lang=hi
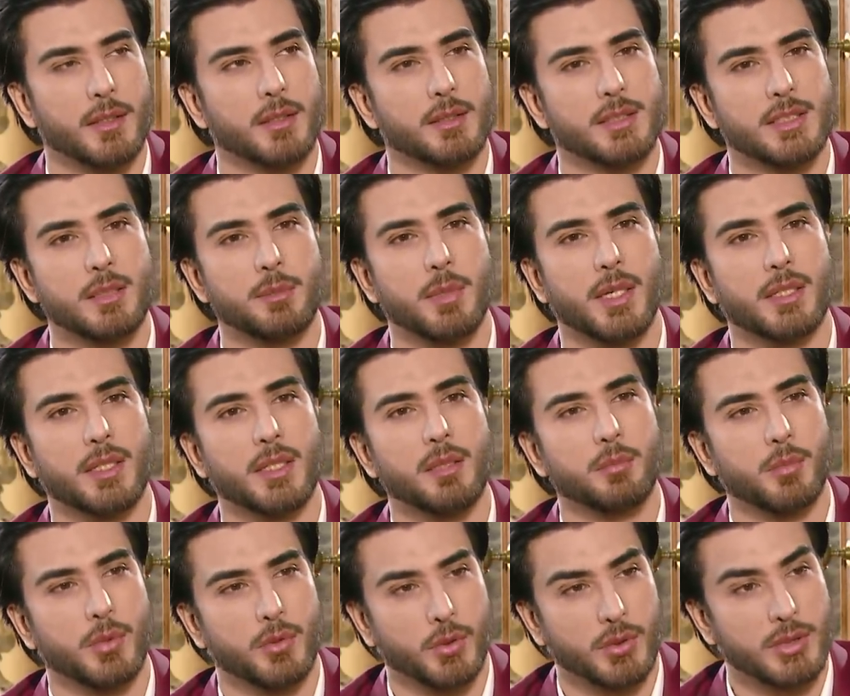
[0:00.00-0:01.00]
अच्छी बात है
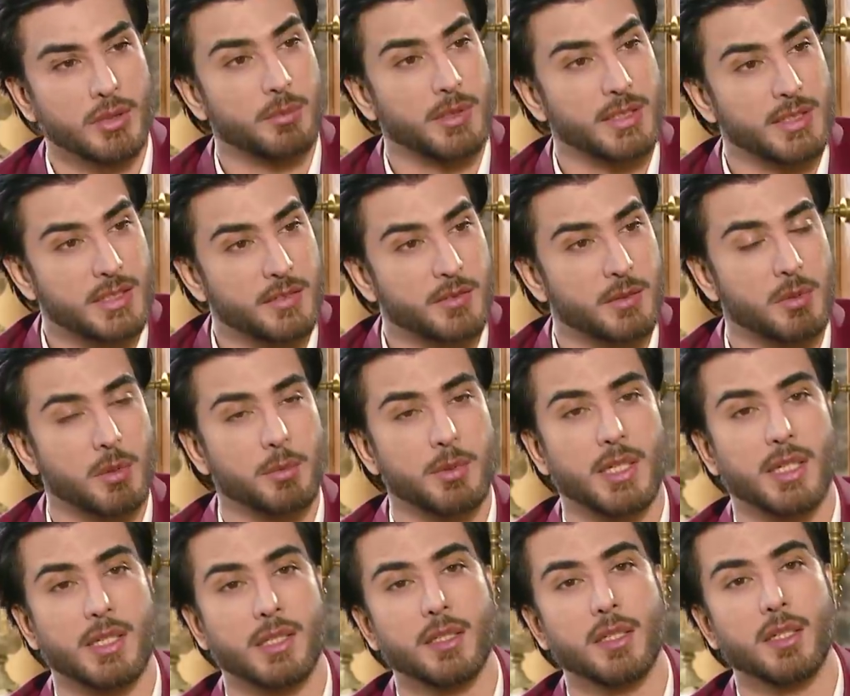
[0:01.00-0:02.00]
दो तीन बड़ी अच्छी फिल्में भी
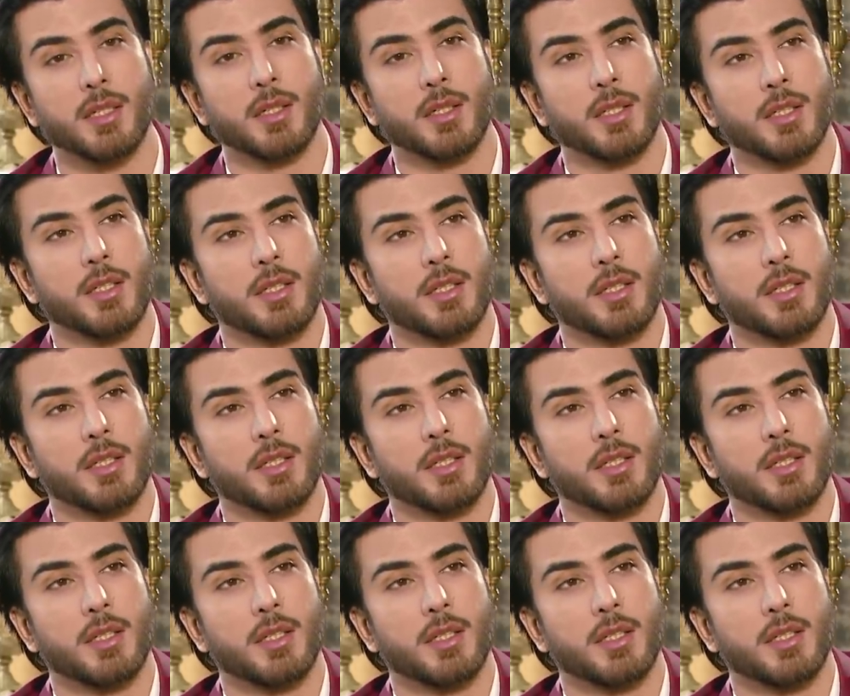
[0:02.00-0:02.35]
आई हैं हम्म।